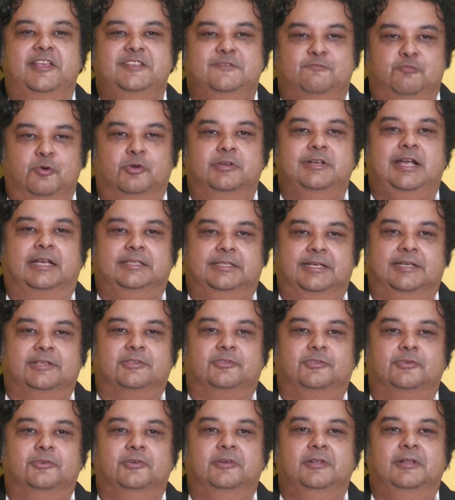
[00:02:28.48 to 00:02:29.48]
ফেসবুক না
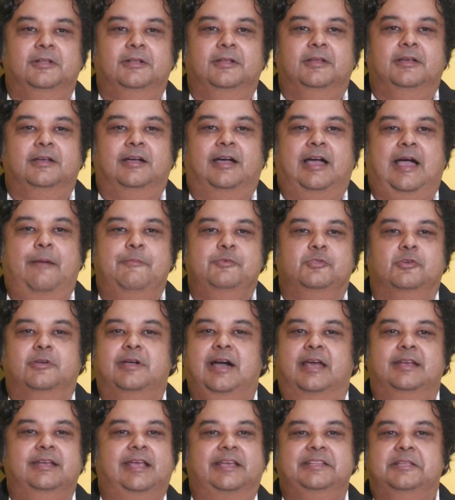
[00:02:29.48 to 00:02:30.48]
থাকতো আমি তো
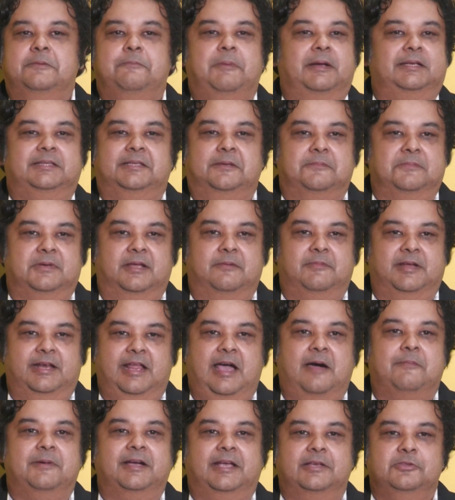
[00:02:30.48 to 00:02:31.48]
গান গাইতে পারতাম না মানে
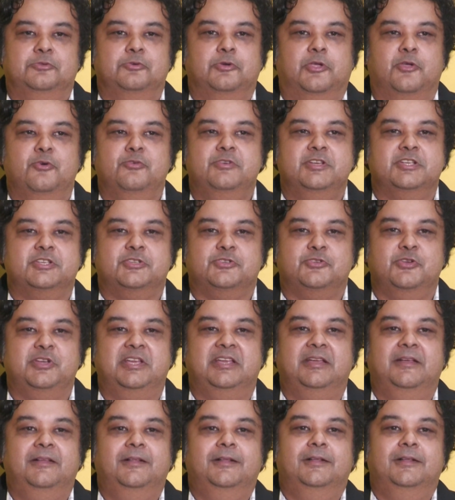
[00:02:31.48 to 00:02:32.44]
আমাকে তো কেউ নিশ্চয়ই